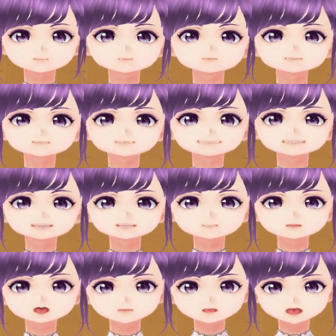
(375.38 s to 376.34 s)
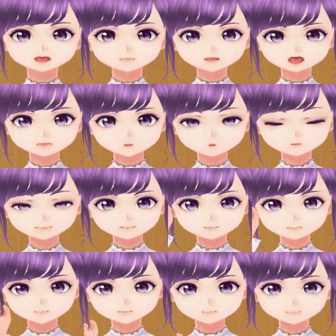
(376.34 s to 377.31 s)
家の中の
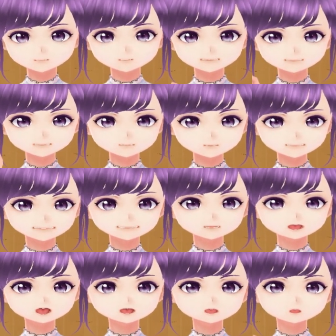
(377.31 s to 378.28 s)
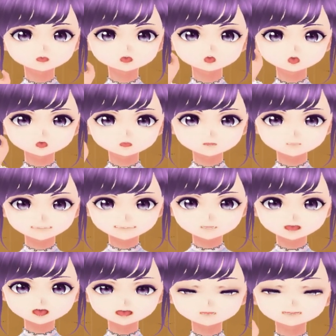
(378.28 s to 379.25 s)
一番大き
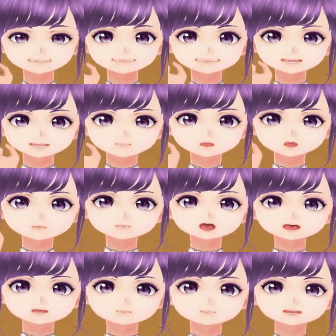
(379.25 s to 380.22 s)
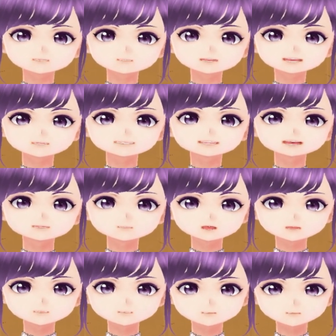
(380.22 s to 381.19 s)
な部屋の真ん中で
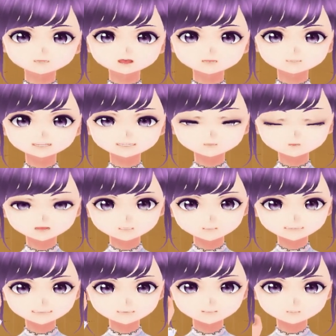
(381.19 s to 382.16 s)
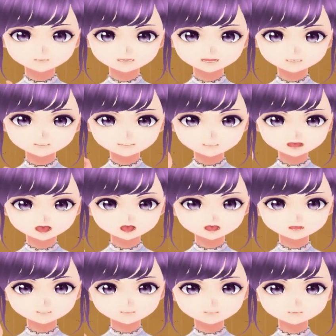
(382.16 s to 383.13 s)
金持ちの旦那
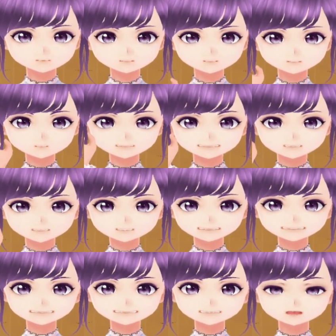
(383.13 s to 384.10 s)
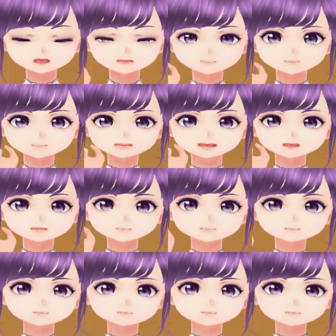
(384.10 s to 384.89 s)
は寝ていました。